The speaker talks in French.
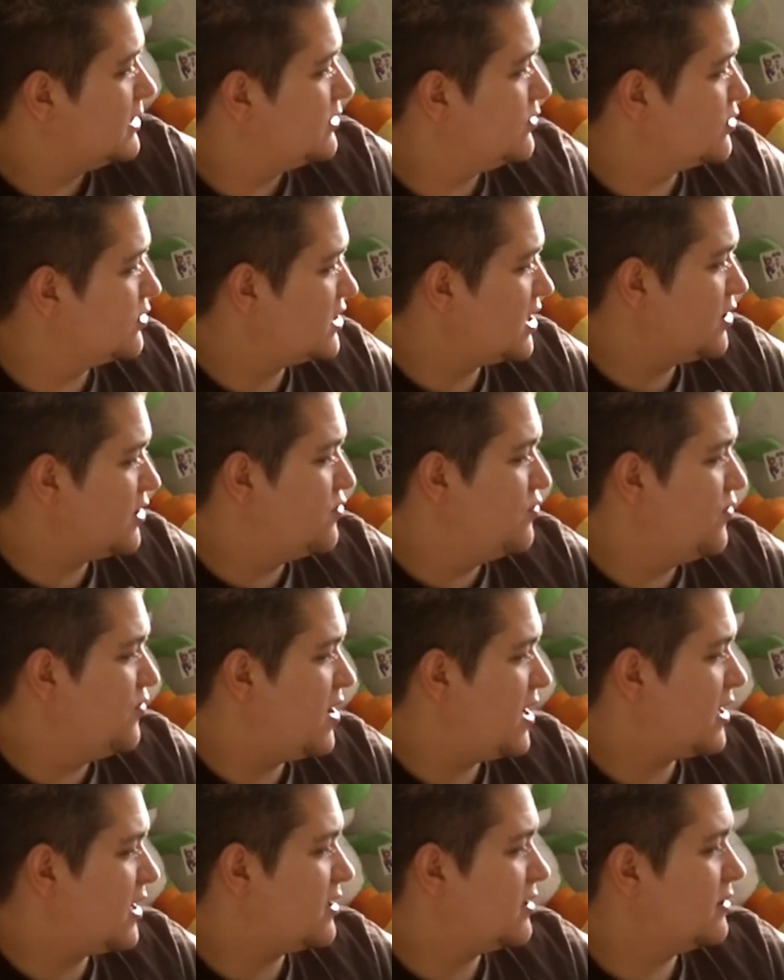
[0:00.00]
Donc j'avais
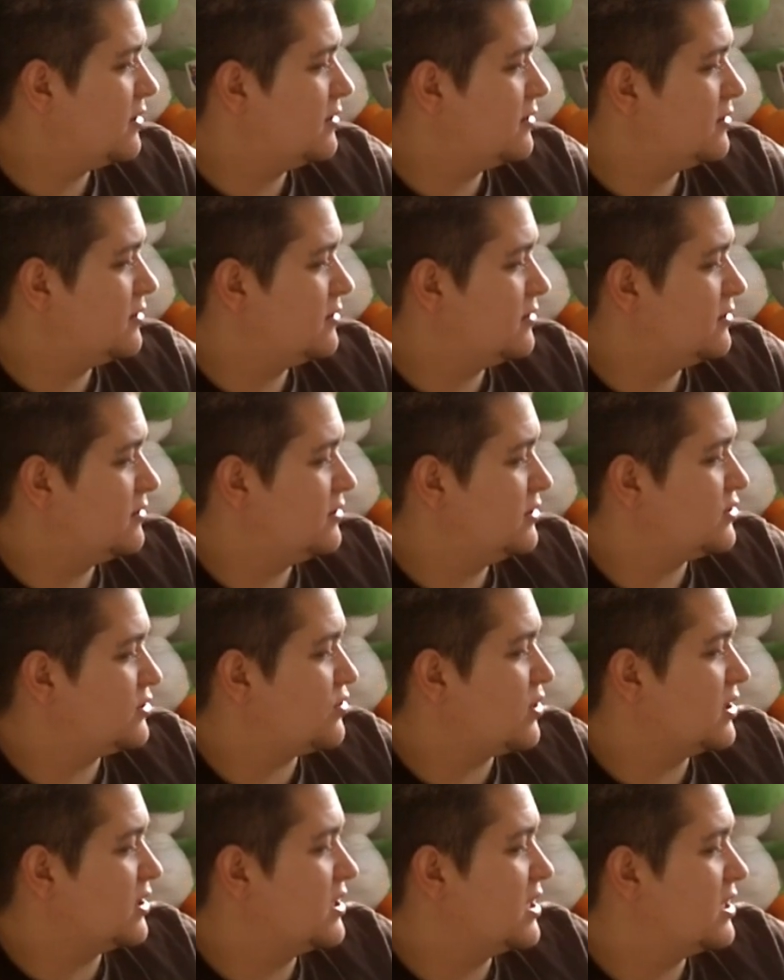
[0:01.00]
couvert,
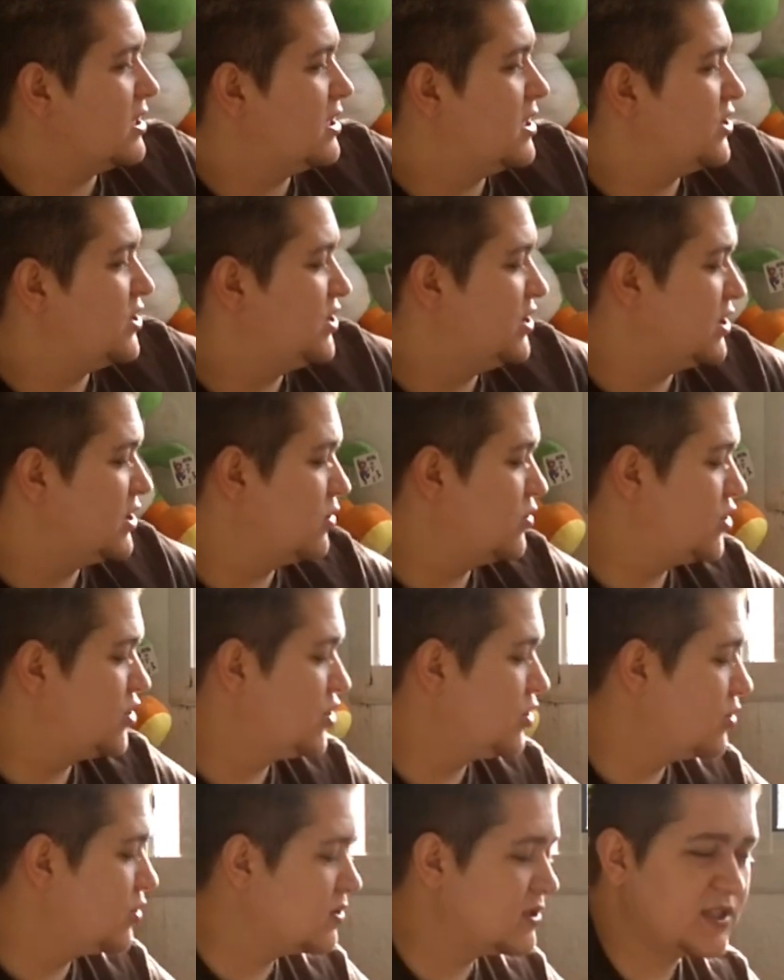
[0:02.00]
histoire de garder la chicha au
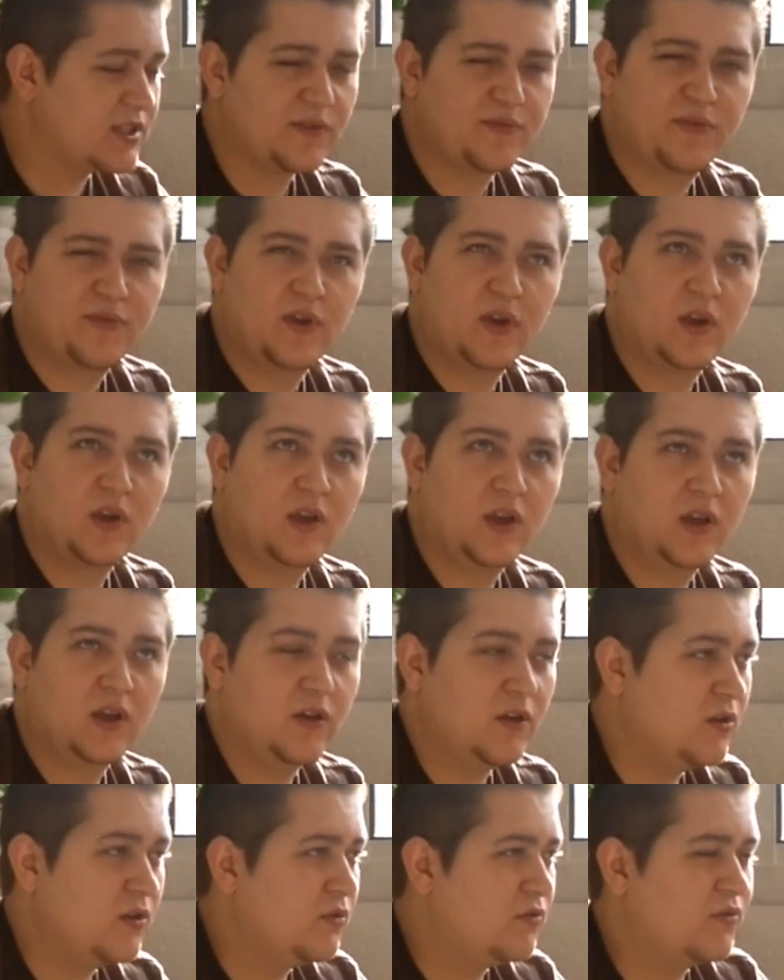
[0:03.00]
chaud, ça
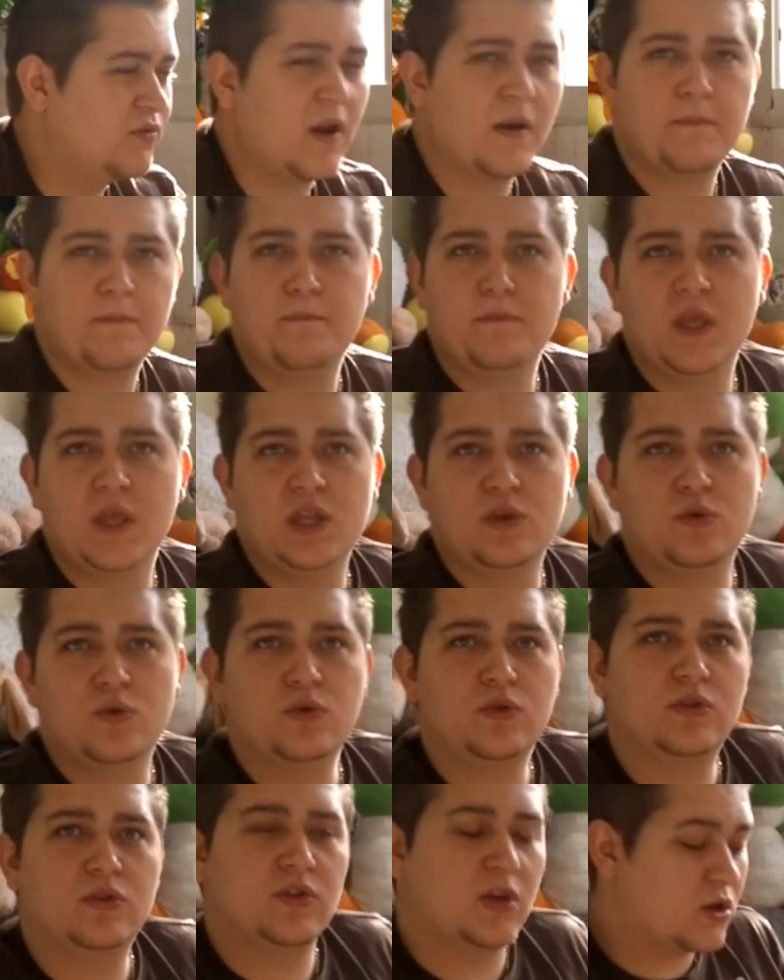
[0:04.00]
fait 20
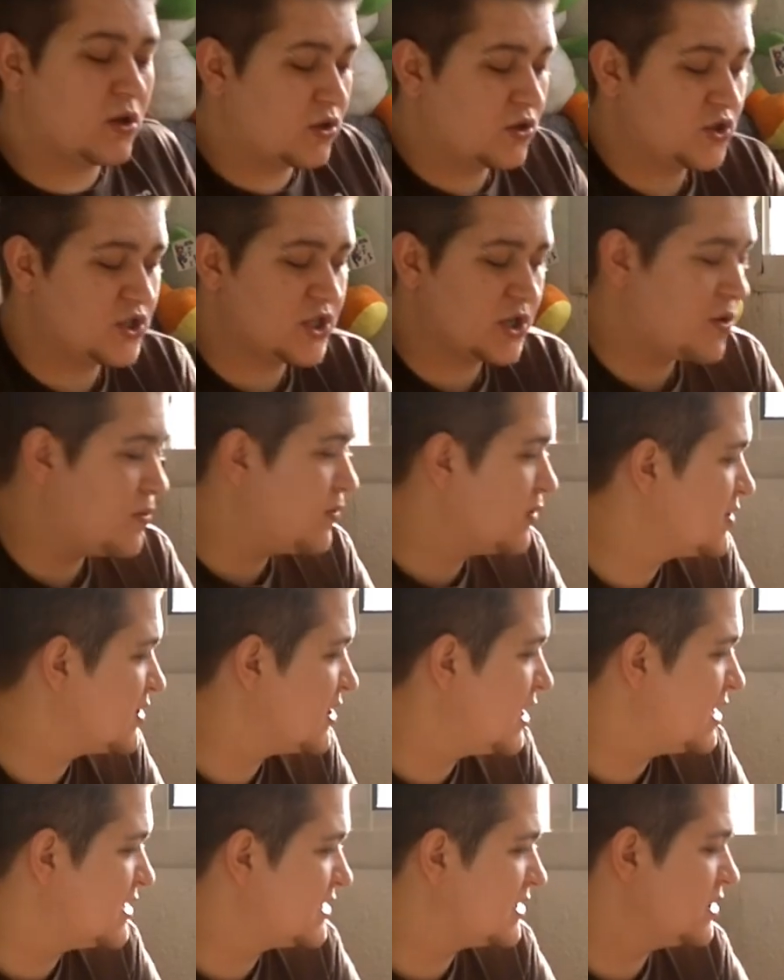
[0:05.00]
minutes que j'ai
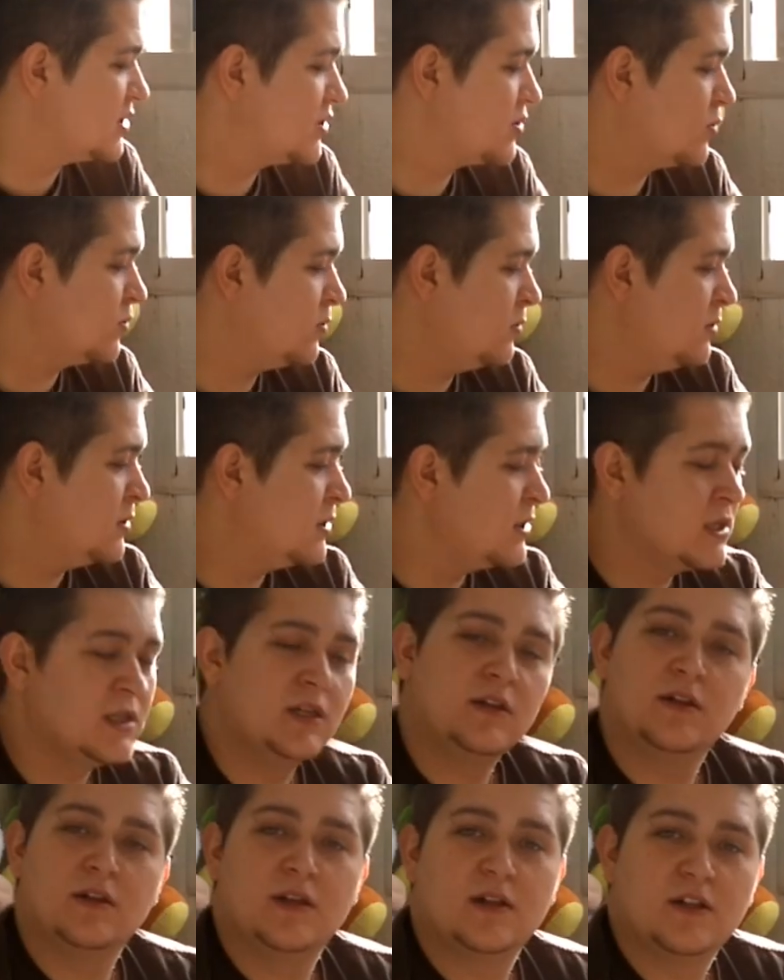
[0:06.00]
commencé la session.
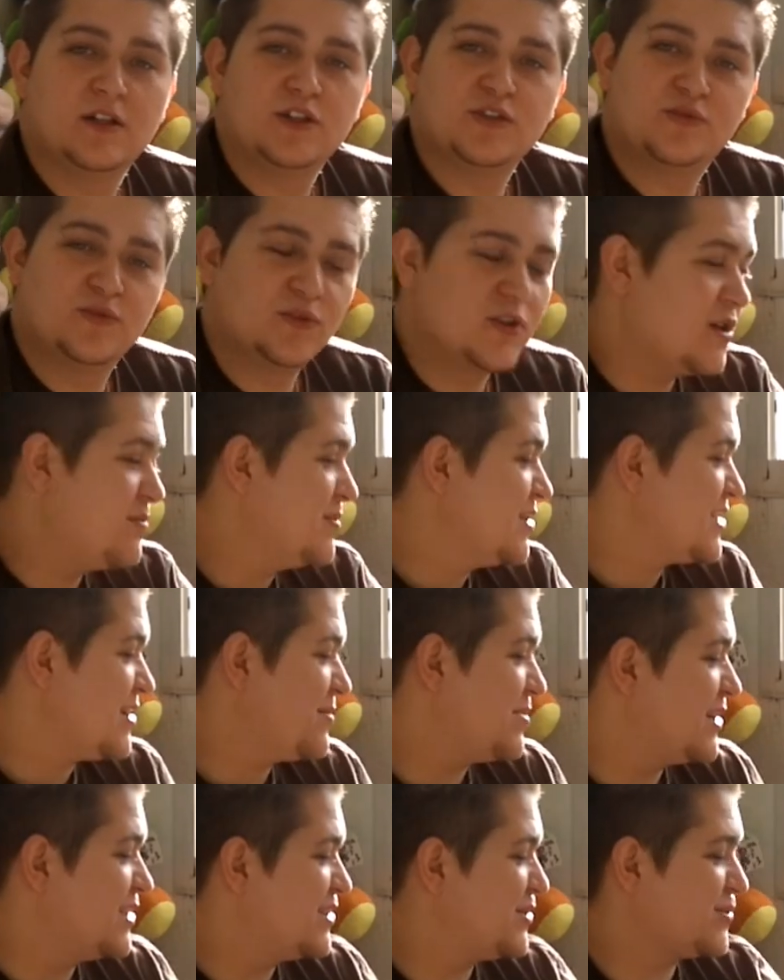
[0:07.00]
Je vous donne mes
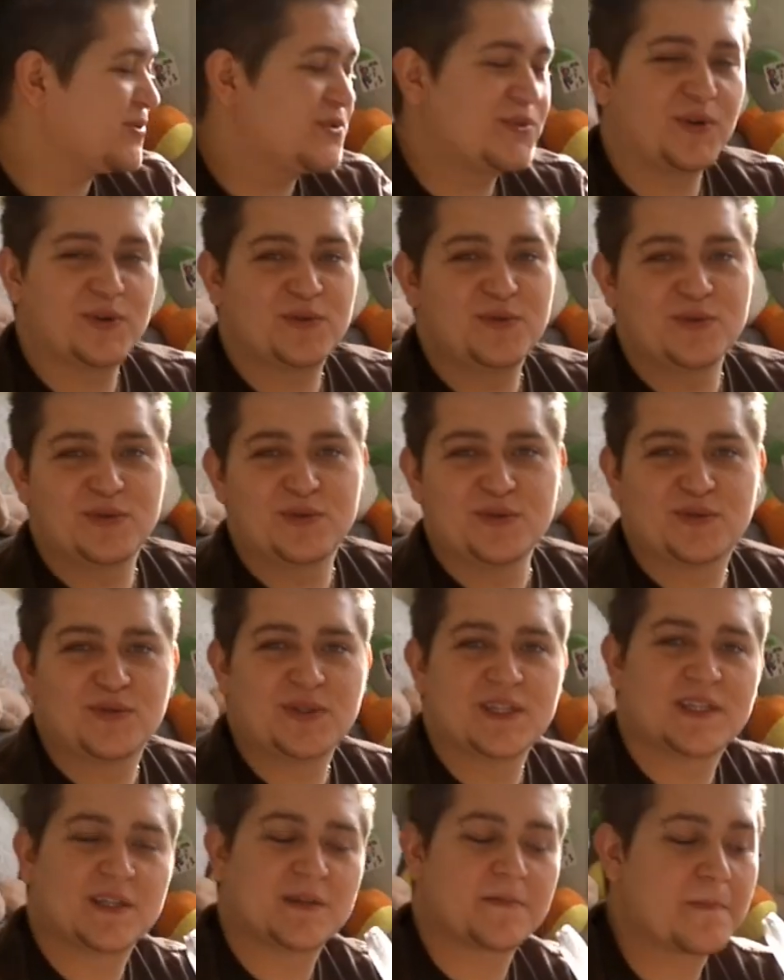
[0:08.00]
impressions sur le goût tout de
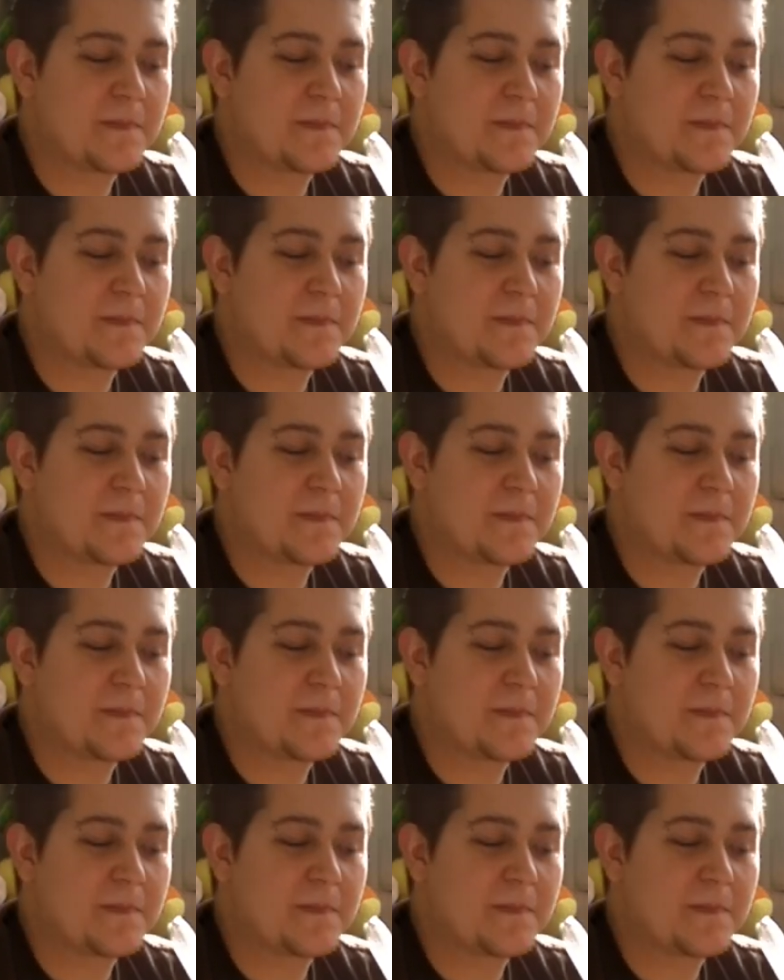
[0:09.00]
suite.